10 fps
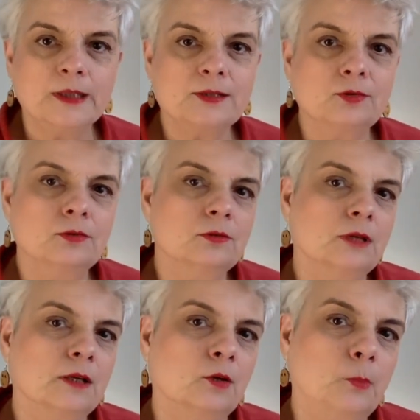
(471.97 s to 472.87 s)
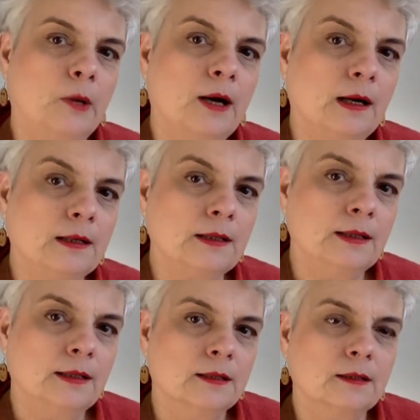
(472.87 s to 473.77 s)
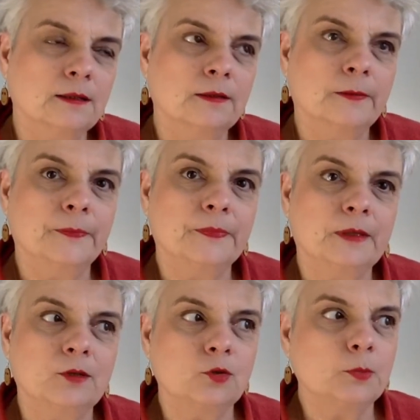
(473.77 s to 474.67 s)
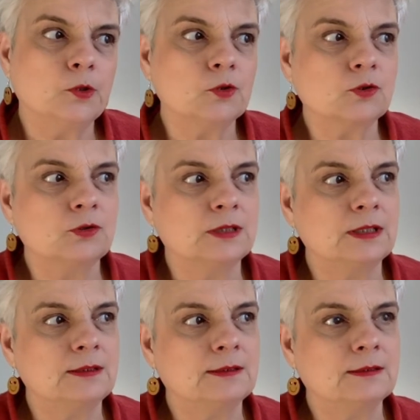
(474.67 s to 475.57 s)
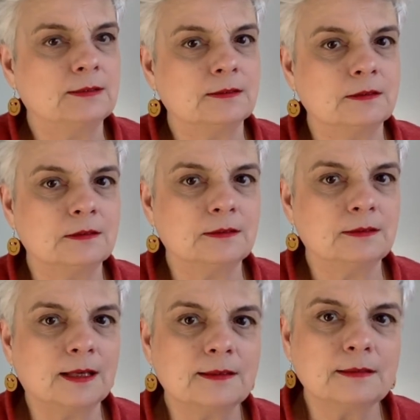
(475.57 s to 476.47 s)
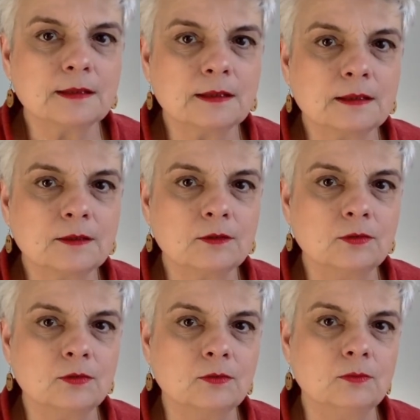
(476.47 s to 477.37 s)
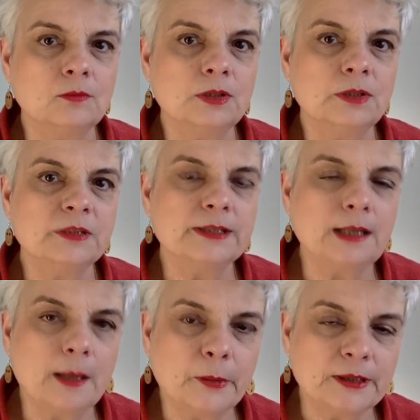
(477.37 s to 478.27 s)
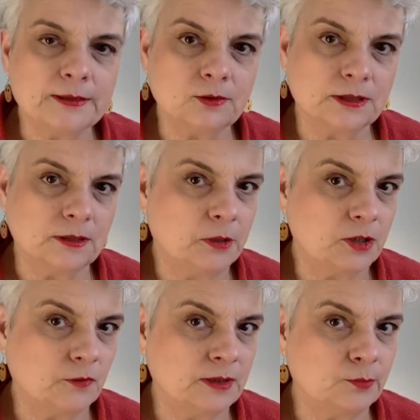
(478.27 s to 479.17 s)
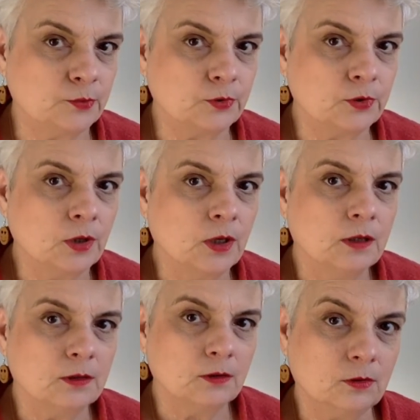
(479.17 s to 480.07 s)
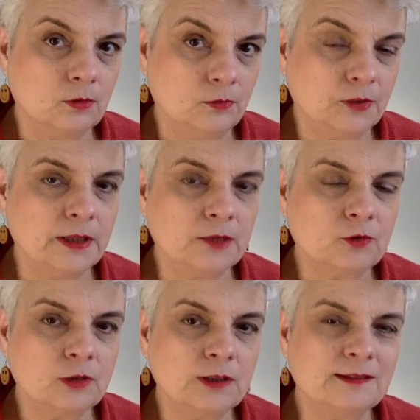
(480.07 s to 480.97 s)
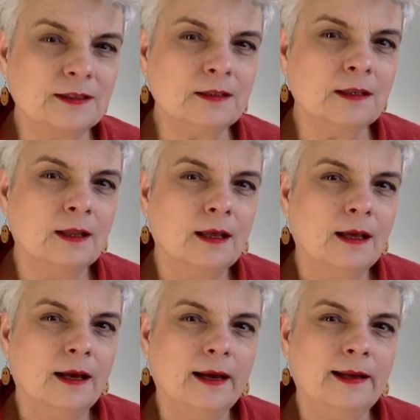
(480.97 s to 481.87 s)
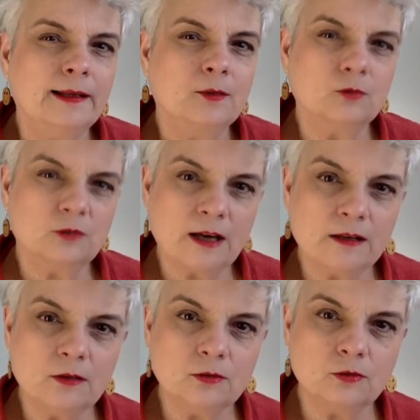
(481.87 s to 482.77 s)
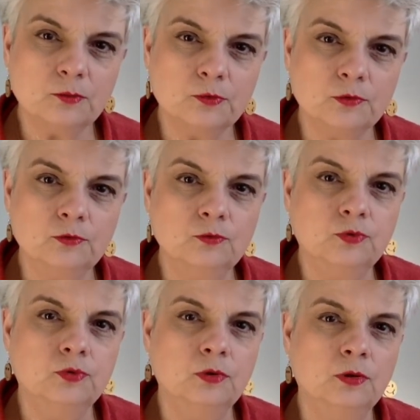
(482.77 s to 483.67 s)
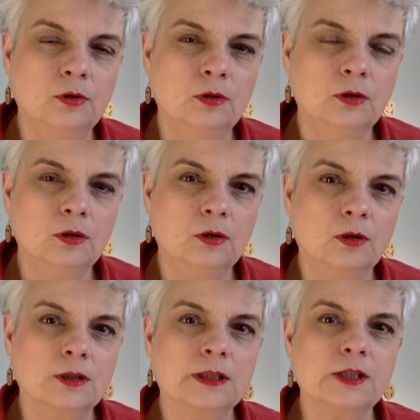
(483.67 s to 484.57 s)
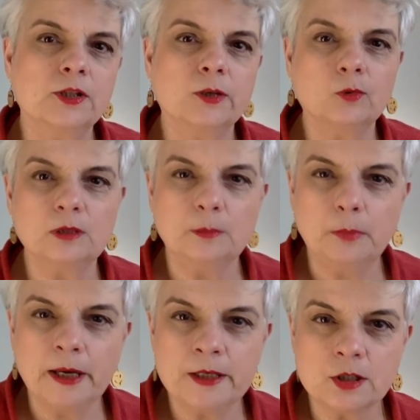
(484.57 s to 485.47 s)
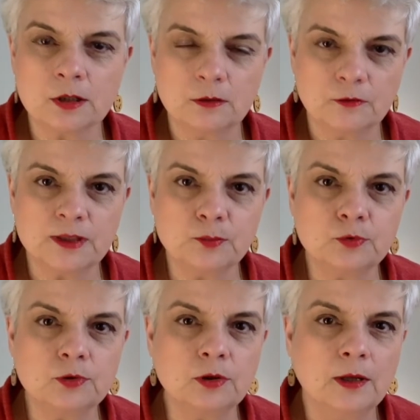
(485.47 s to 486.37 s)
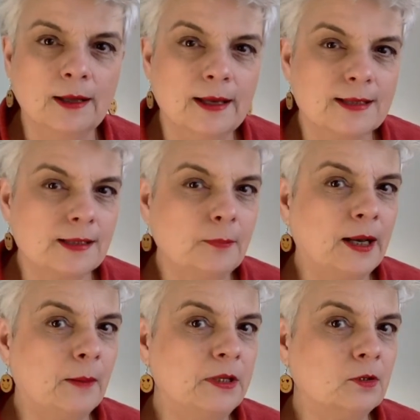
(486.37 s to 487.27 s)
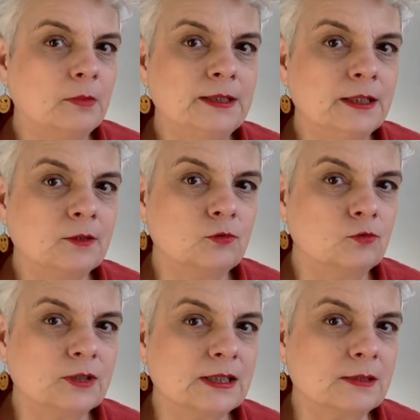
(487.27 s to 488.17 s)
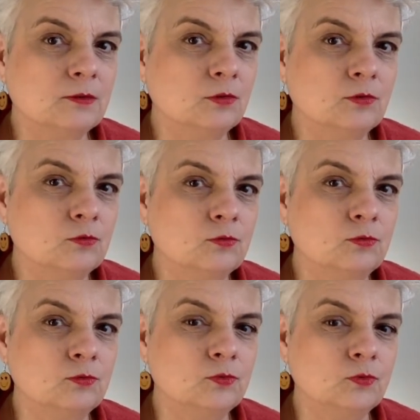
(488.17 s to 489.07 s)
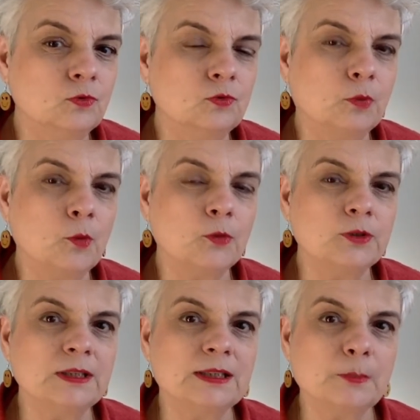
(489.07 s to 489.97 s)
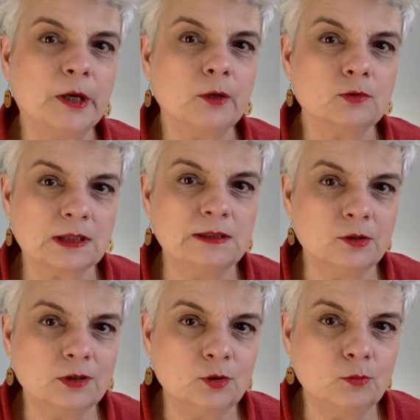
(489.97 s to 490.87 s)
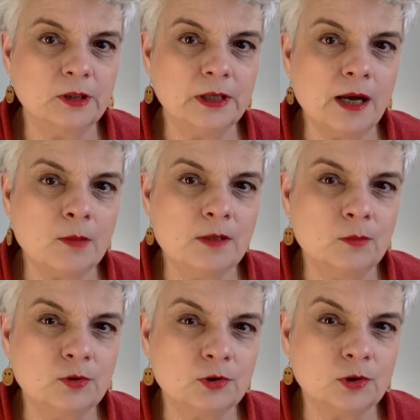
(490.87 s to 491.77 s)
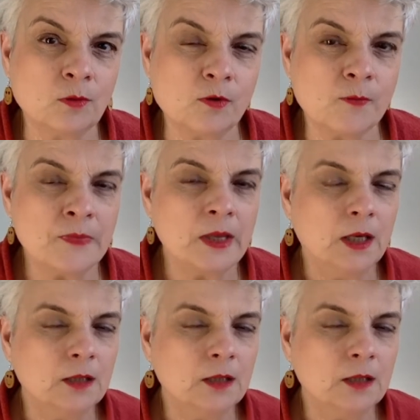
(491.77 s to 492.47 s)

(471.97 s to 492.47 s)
Parce que quelque part, euh, je pense que cette tactique de minimiser la présence des pages Facebook dans le fil d'actualité, elle est contrariante pour nous euh, qui gérons des pages Facebook. C'est pas la meilleure manière de nous, de nous, de nous proposer une expérience client inoubliable, il me semble.